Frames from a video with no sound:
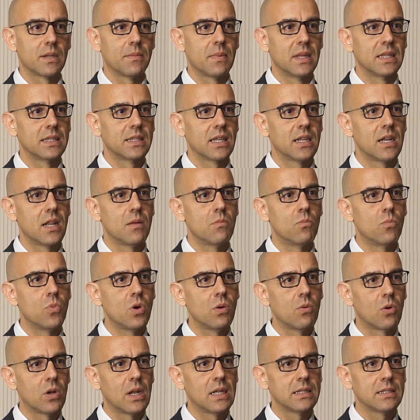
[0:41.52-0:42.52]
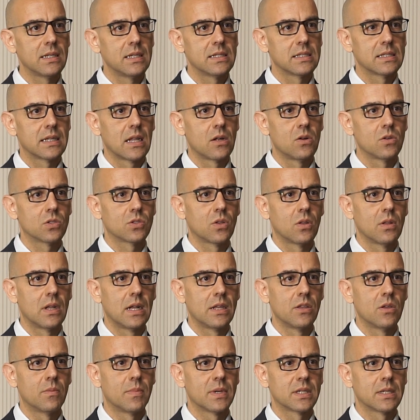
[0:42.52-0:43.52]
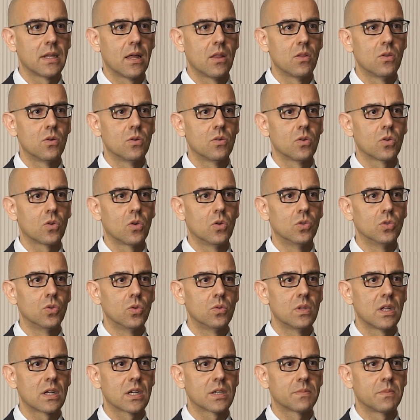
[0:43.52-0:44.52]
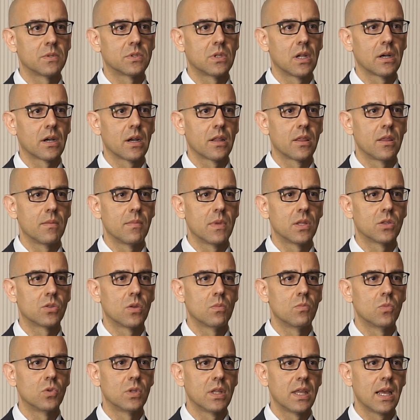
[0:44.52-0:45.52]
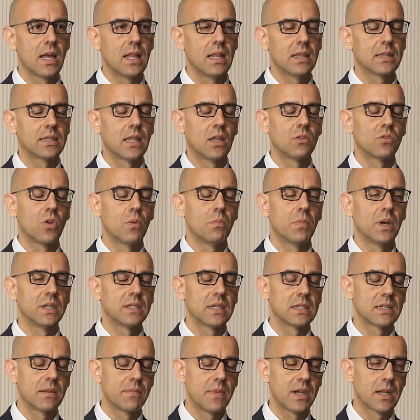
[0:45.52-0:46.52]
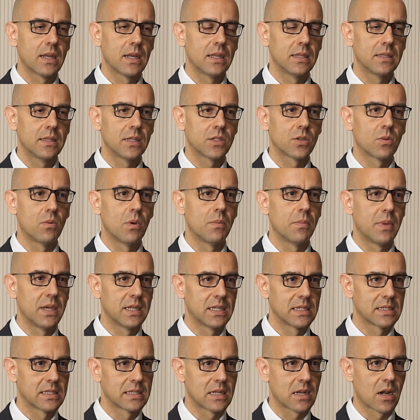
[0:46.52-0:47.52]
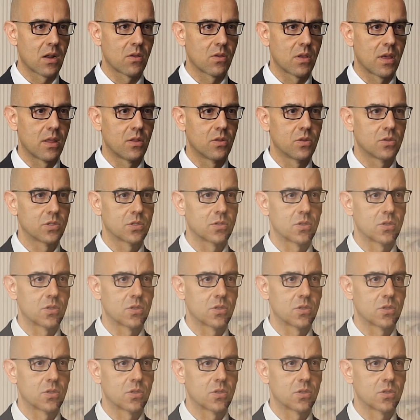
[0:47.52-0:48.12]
se mantiene muy volátil desde agosto del año pasado, con dudas respecto al crecimiento mundial tanto en países emergentes como en países desarrollados.